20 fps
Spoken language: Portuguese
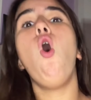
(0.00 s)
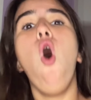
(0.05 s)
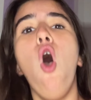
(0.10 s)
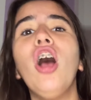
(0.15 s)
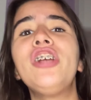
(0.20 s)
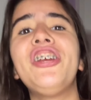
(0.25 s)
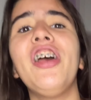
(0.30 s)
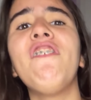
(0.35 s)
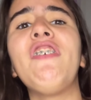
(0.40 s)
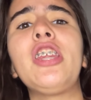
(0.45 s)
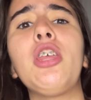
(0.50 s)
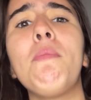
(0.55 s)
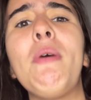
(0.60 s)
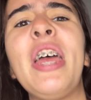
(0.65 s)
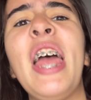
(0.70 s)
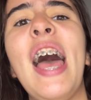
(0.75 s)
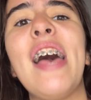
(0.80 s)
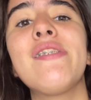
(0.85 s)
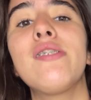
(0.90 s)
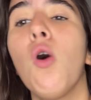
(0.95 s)
Hoje eu vou fazer uma
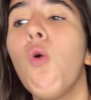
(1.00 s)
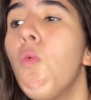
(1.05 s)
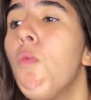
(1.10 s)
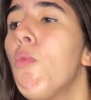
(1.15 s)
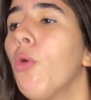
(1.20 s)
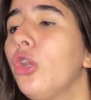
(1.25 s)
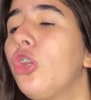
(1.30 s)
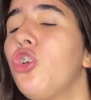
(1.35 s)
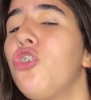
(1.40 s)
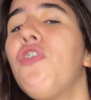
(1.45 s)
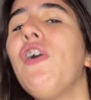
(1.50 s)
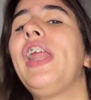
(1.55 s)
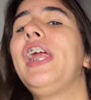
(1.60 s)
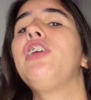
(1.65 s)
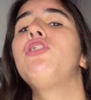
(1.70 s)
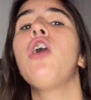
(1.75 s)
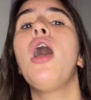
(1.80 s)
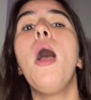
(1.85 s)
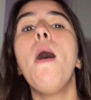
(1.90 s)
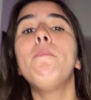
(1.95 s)
reação muito
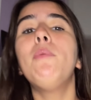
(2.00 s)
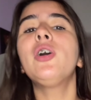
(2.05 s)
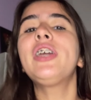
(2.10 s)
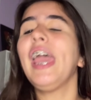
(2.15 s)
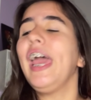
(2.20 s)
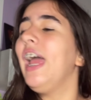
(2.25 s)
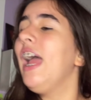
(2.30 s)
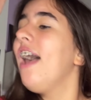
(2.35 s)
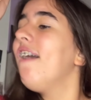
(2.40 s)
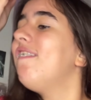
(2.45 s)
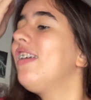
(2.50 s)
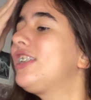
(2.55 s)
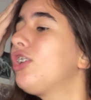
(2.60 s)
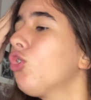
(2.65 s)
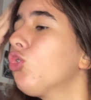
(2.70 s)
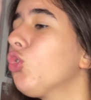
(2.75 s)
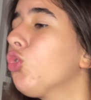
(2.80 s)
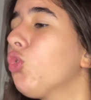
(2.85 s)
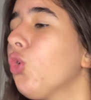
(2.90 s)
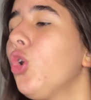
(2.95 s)
diferente, porque vai ser um
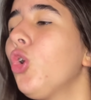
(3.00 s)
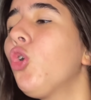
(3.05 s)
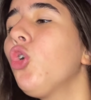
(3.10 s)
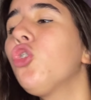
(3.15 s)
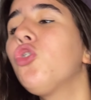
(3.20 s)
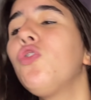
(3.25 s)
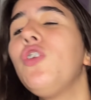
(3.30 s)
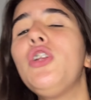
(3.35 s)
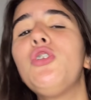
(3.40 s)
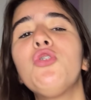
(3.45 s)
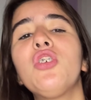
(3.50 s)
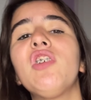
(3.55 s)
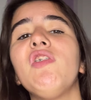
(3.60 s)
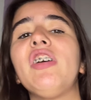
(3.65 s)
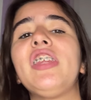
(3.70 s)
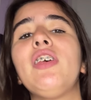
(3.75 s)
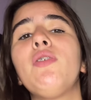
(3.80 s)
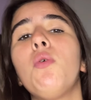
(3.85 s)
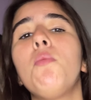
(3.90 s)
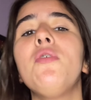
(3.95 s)
dos únicos vídeos que
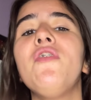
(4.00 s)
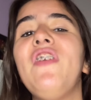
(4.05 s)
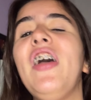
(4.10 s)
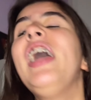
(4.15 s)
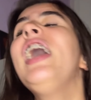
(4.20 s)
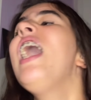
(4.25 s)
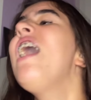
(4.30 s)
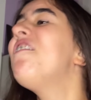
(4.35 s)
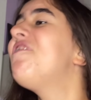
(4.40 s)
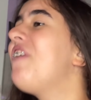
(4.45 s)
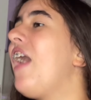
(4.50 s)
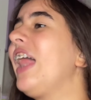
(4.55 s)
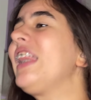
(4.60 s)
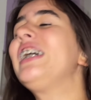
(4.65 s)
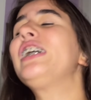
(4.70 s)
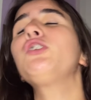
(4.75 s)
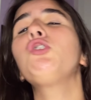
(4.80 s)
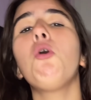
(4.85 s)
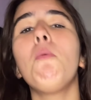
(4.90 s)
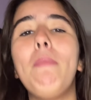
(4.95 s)
vocês vão me ver
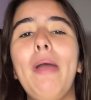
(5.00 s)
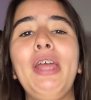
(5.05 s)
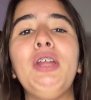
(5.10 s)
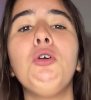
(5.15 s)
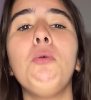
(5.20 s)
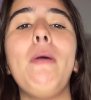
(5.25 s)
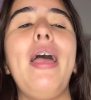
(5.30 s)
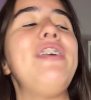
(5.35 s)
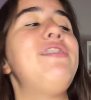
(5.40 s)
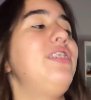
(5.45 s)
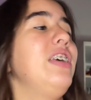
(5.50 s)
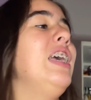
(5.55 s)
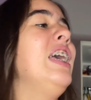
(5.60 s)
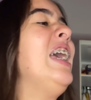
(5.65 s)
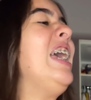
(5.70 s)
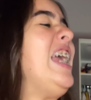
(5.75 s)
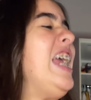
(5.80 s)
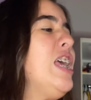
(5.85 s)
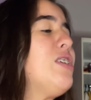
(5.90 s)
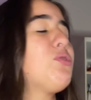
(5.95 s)
falando bem do Messi.
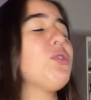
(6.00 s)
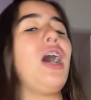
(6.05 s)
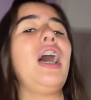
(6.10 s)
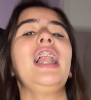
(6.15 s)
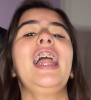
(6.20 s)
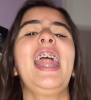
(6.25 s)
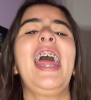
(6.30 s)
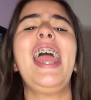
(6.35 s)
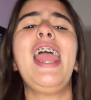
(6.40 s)
Isso, galera,